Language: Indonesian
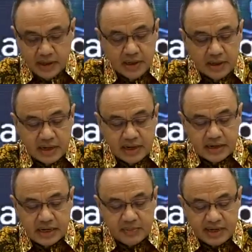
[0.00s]
Eh,
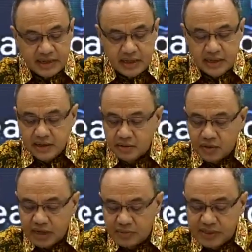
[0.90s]
rekan-rekan media,
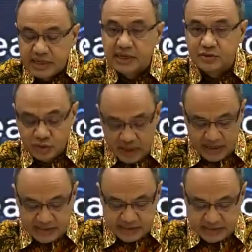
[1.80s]
kurang lebihnya itu yang
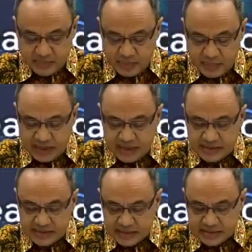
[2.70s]
akan saya sampaikan di
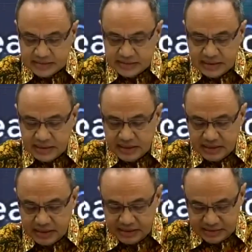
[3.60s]
saat eh,
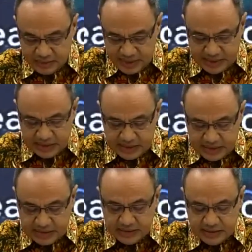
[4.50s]
kesempatan
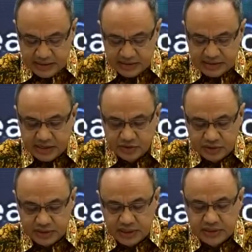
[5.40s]
ini.
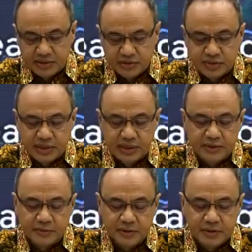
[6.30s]
Selanjutnya tentunya
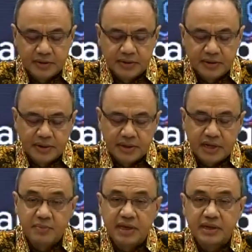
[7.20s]
Eh,
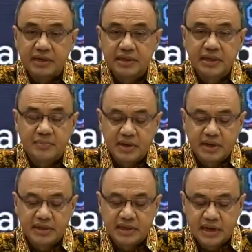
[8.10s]
KBRI
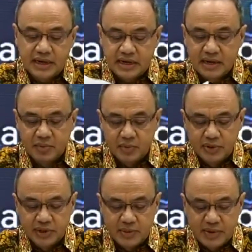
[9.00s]
apakah di Ankara
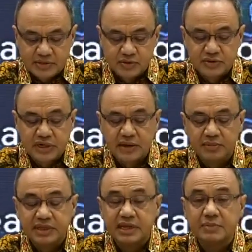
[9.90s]
maupun Damaskus telah
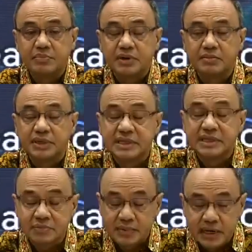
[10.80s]
menyediap,
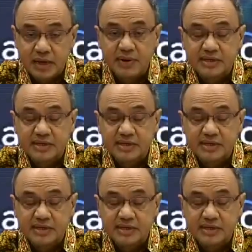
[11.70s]
menyiapkan apa yang